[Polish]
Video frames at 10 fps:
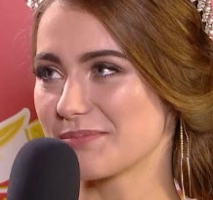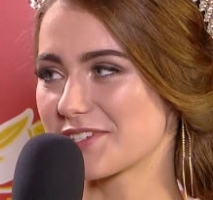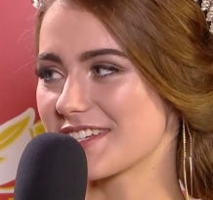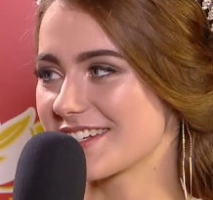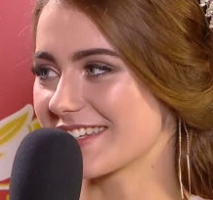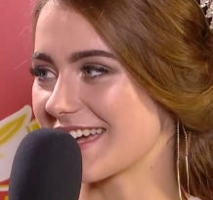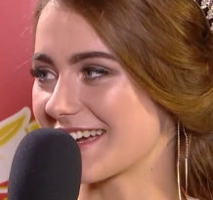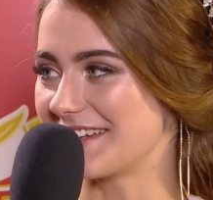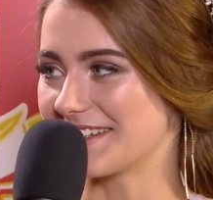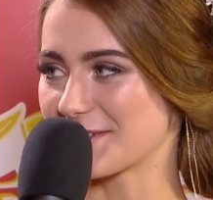Myślę, że
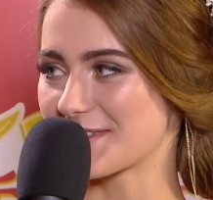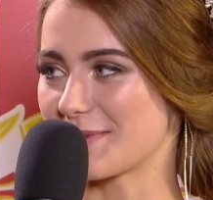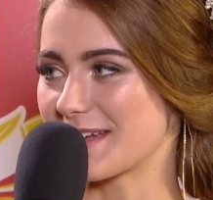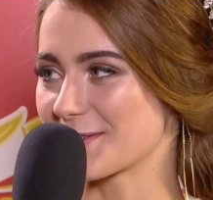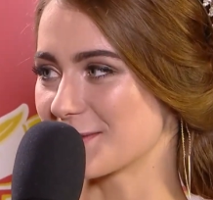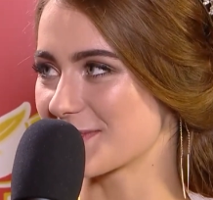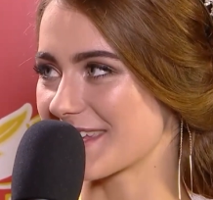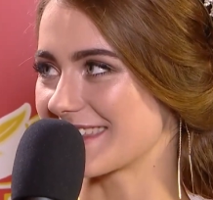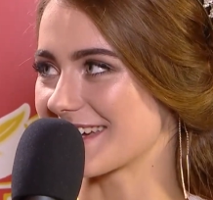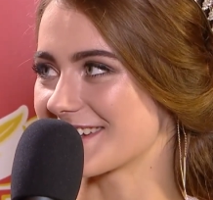tak, ale to jest bardzo
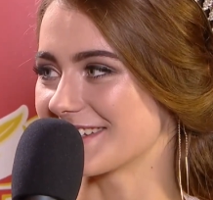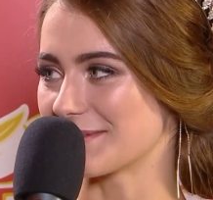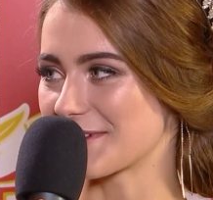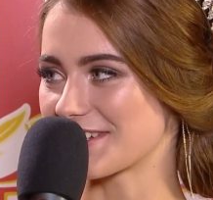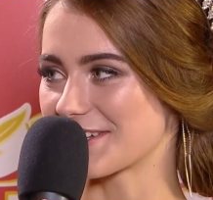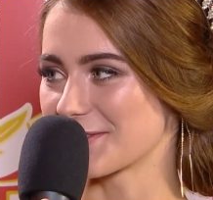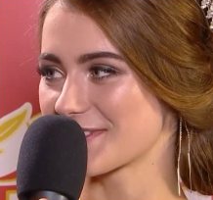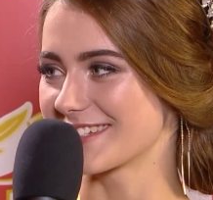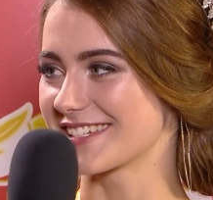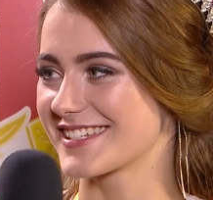ludzkie, także nie ma się czego
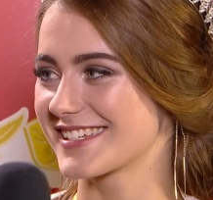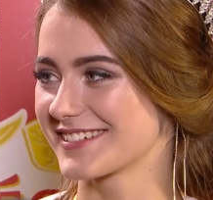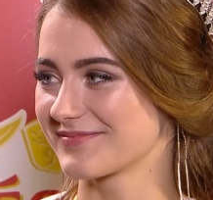wstydzić